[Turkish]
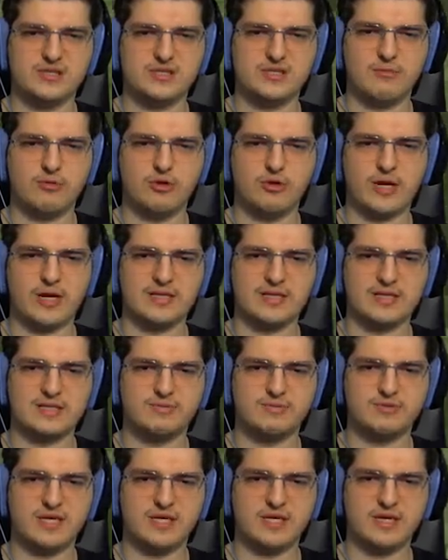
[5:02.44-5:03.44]
tam olarak nasıl
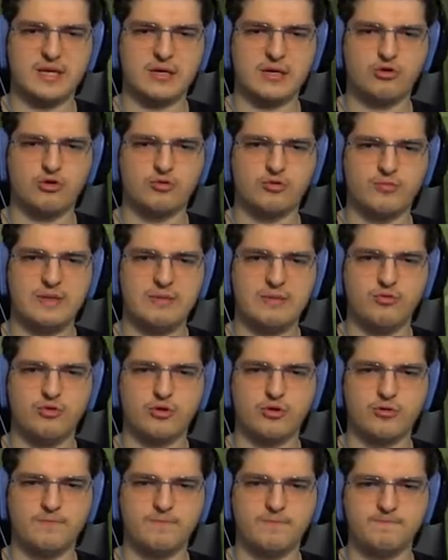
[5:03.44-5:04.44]
bir şey gerekiyordu
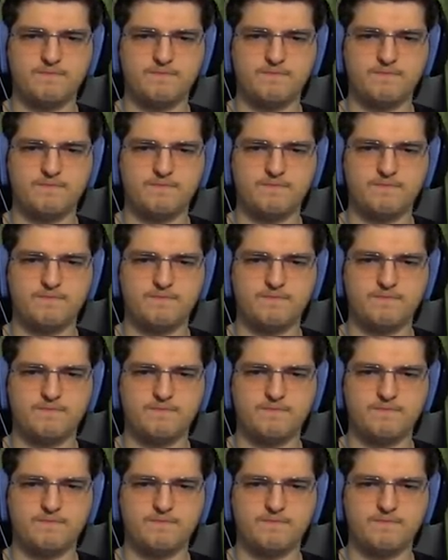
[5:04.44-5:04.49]
bilmiyorum.